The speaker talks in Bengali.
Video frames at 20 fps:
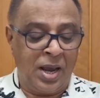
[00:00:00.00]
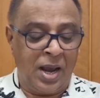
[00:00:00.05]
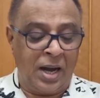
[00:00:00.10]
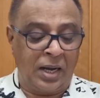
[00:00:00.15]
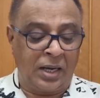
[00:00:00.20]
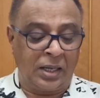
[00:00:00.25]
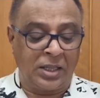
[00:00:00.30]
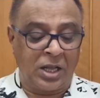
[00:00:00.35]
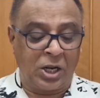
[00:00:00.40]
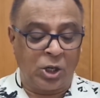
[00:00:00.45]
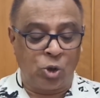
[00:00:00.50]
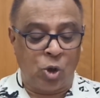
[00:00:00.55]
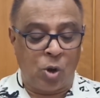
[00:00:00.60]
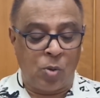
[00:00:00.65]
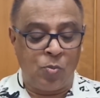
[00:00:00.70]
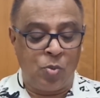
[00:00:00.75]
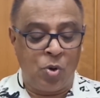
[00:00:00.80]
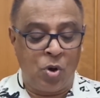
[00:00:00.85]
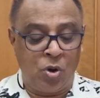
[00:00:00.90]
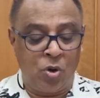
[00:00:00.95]
এটা তার
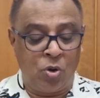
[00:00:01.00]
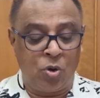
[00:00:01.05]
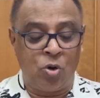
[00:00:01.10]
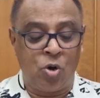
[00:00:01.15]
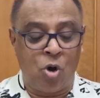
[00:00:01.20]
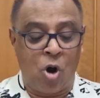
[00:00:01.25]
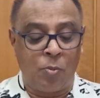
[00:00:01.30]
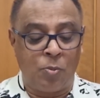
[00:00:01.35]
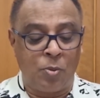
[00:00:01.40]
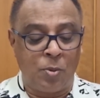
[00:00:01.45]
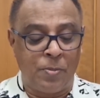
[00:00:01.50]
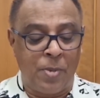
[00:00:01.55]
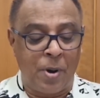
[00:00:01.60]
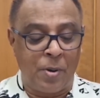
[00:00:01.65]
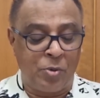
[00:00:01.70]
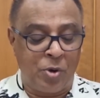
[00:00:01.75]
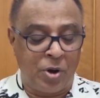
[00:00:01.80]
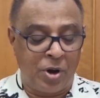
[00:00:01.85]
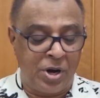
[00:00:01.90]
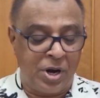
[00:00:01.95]
দম্ভ ও
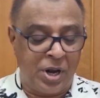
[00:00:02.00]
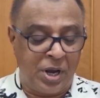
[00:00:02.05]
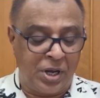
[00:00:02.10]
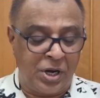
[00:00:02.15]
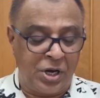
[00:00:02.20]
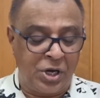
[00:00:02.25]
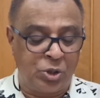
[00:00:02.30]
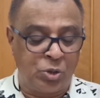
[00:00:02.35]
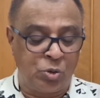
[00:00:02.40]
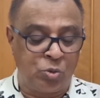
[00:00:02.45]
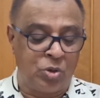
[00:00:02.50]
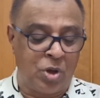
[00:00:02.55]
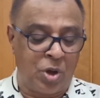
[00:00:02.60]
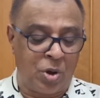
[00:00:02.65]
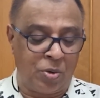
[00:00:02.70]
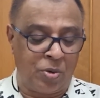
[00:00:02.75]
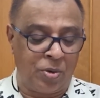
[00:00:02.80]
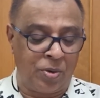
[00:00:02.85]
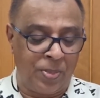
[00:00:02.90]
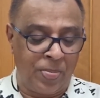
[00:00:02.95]
অপব্যবহার নিকৃষ্ট
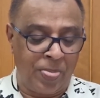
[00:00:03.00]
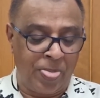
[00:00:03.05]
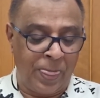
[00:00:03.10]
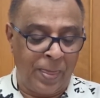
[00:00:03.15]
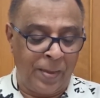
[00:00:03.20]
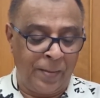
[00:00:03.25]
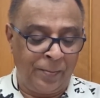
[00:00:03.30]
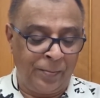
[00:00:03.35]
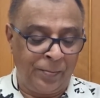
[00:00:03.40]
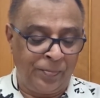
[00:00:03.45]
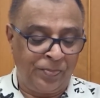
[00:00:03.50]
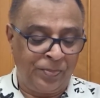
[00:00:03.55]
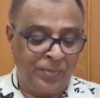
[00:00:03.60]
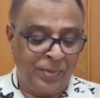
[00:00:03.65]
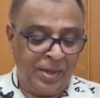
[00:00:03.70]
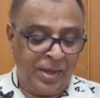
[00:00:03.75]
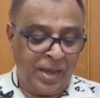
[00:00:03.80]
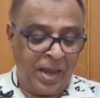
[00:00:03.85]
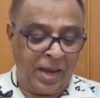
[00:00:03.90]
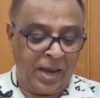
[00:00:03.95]
উদাহরণ
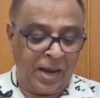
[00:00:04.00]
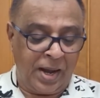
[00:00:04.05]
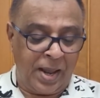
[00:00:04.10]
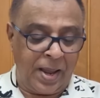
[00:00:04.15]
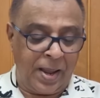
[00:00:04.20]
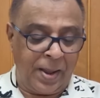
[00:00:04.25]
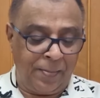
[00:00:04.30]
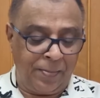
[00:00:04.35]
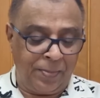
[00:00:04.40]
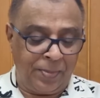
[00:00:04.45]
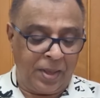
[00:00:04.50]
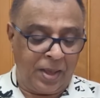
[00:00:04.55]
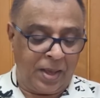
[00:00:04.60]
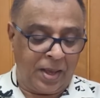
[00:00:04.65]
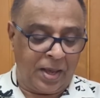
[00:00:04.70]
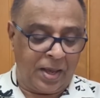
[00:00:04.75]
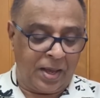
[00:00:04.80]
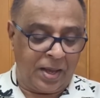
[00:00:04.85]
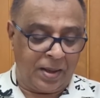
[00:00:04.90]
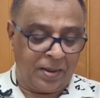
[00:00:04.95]
এখানে
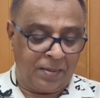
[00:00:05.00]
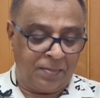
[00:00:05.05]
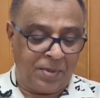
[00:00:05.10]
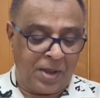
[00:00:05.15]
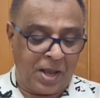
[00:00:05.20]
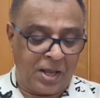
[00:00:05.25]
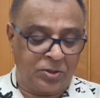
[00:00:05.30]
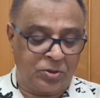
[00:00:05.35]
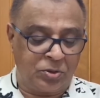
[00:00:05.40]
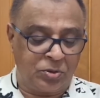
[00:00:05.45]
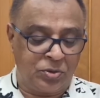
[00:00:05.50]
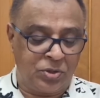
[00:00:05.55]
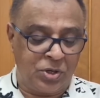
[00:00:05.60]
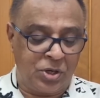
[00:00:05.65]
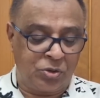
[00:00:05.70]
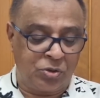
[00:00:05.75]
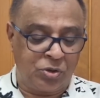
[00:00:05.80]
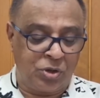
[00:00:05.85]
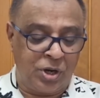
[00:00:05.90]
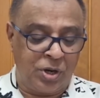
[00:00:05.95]

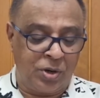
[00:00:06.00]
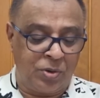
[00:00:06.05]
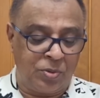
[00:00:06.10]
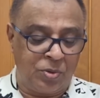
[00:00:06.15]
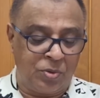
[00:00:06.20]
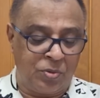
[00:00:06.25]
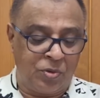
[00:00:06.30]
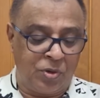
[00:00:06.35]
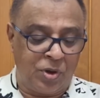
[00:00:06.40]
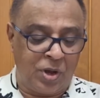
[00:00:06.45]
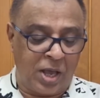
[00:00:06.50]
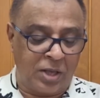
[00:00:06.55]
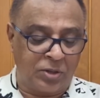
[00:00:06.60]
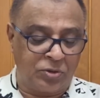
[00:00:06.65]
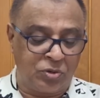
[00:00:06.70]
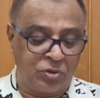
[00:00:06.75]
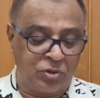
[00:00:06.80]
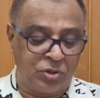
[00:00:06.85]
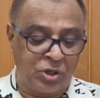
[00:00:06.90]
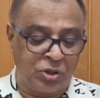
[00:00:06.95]
অ্যাসোসিয়েশনের
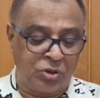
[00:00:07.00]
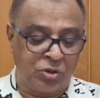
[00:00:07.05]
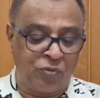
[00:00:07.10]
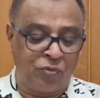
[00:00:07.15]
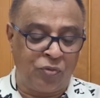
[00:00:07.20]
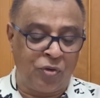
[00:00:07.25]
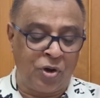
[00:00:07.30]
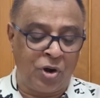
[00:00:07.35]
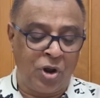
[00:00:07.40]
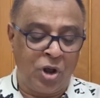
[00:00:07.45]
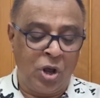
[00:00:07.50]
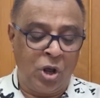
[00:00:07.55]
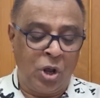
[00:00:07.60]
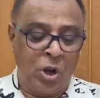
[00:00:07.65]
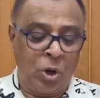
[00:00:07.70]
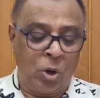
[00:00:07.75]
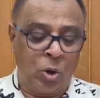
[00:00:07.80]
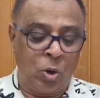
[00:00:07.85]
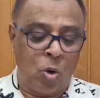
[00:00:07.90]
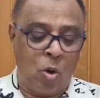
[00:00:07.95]
অ্যাসোসিয়েশন ফর
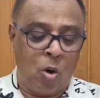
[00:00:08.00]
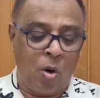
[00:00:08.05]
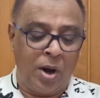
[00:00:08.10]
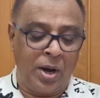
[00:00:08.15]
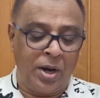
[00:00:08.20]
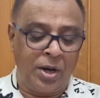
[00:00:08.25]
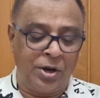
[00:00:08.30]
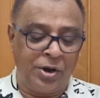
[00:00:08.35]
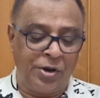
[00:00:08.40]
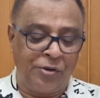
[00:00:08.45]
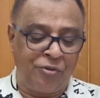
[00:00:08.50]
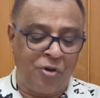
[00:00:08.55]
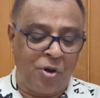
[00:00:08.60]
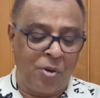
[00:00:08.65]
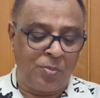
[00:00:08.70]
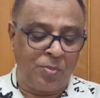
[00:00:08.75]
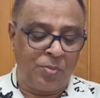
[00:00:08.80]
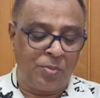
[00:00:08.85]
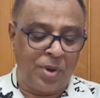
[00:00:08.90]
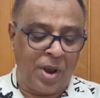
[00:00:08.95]
ল অ্যান্ড
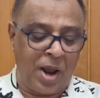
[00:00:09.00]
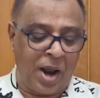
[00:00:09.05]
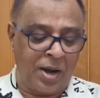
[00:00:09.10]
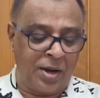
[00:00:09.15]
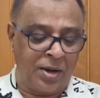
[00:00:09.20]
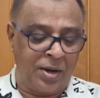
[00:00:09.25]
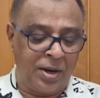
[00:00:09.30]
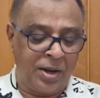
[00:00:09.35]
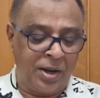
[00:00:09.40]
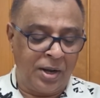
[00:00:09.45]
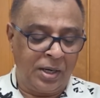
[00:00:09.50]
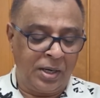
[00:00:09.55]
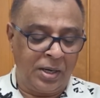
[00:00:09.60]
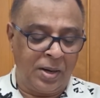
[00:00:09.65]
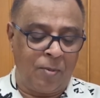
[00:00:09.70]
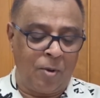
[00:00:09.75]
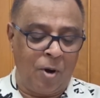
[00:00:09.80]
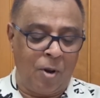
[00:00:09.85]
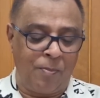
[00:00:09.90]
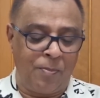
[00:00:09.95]
রিফর্ম অ্যান্ড
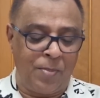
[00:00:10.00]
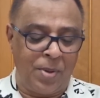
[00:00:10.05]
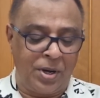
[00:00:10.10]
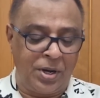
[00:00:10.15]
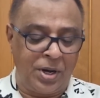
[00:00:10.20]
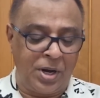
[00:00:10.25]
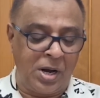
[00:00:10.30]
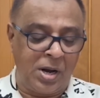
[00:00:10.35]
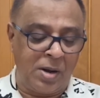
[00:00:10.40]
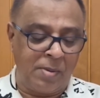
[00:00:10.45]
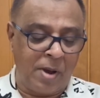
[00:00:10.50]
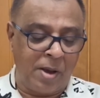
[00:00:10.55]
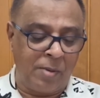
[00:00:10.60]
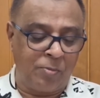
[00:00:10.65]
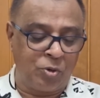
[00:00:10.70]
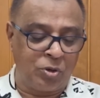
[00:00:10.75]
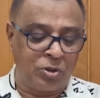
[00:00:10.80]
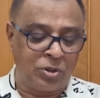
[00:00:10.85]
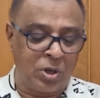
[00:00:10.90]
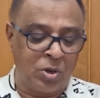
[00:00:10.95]
ডেভেলপমেন্টের নির্বাহী
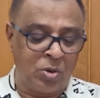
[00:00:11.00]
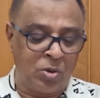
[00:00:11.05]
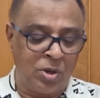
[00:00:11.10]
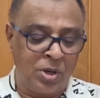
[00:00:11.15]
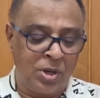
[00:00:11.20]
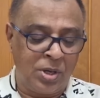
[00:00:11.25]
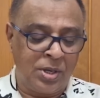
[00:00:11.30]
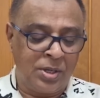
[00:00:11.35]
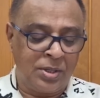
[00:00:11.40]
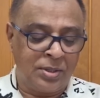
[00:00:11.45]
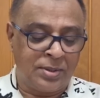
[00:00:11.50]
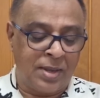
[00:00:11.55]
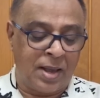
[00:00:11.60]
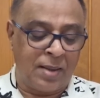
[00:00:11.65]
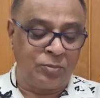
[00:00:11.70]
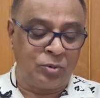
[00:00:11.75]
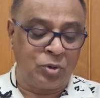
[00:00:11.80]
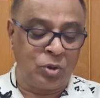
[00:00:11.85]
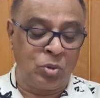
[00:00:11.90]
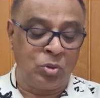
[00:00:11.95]
পরিচালক
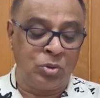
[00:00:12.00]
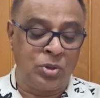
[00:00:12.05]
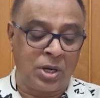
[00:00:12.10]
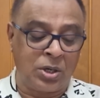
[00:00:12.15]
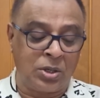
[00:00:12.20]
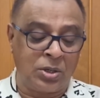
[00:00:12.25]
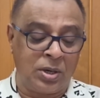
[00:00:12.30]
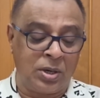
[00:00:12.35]
শামসুল হুদার